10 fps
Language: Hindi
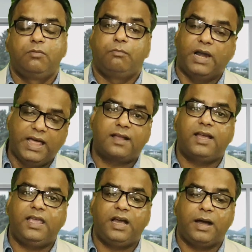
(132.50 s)
भड़क
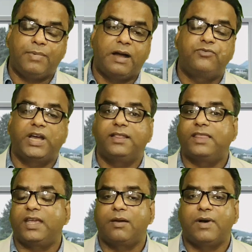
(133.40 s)
गई अब आप
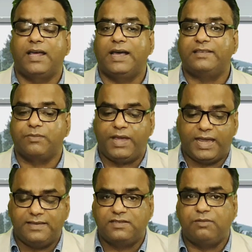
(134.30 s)
जानते हैं कि महाराष्ट्र में
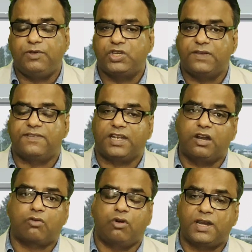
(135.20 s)
एनसीपी शिवसेना
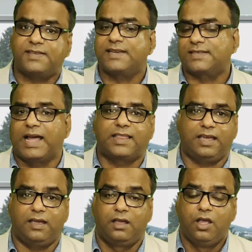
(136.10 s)
और कांग्रेस एक साथ
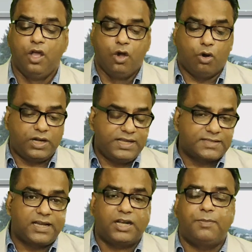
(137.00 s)
है और इस
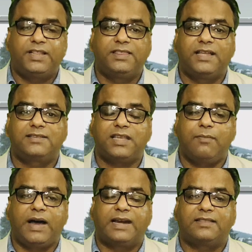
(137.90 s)
गठबंधन से
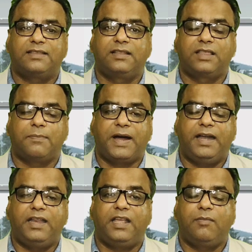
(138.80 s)
भारतीय जनता
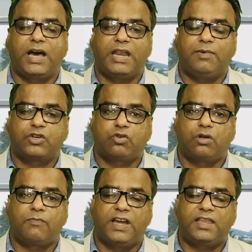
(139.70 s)
पार्टी के बारे में
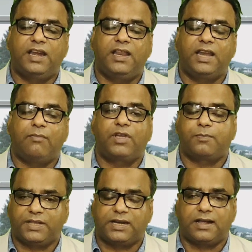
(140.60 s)
अशोक मानखेड़े नाम के
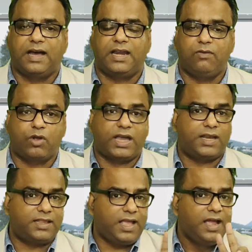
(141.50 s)
पत्रकार हैं वो कह
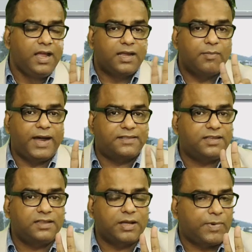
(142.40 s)
रहे थे कि
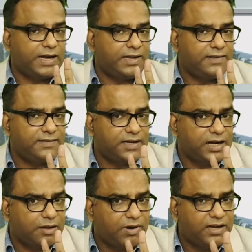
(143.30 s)
भारतीय जनता पार्टी की
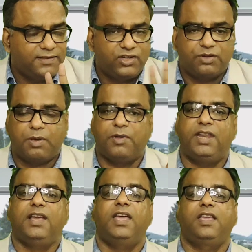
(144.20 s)
सीटें डबल डिजिट में भी
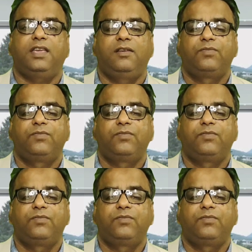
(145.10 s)
नहीं आएंगी